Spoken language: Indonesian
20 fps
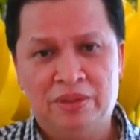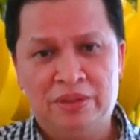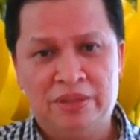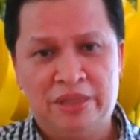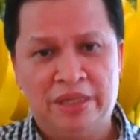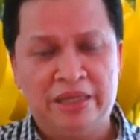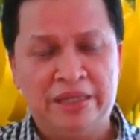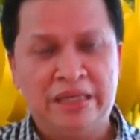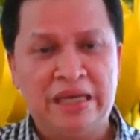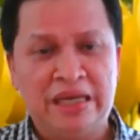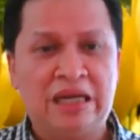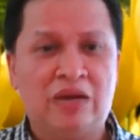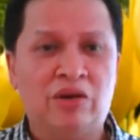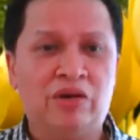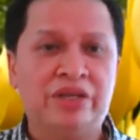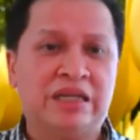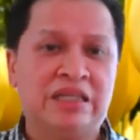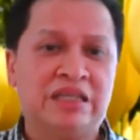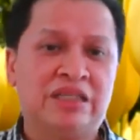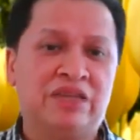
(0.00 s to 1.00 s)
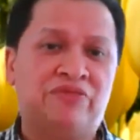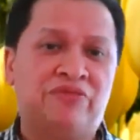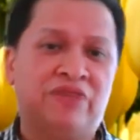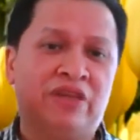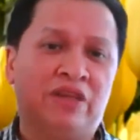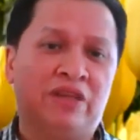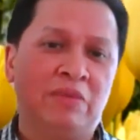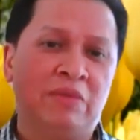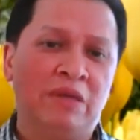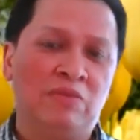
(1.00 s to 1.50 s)
Sehingga kalau dikasih
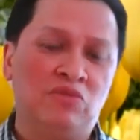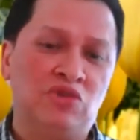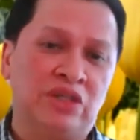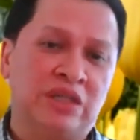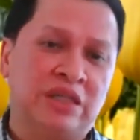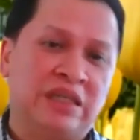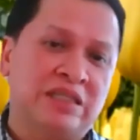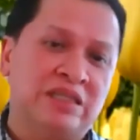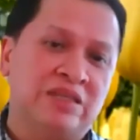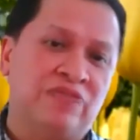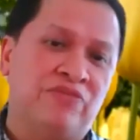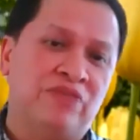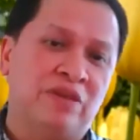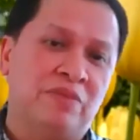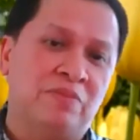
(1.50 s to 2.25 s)
firman, mesti kasih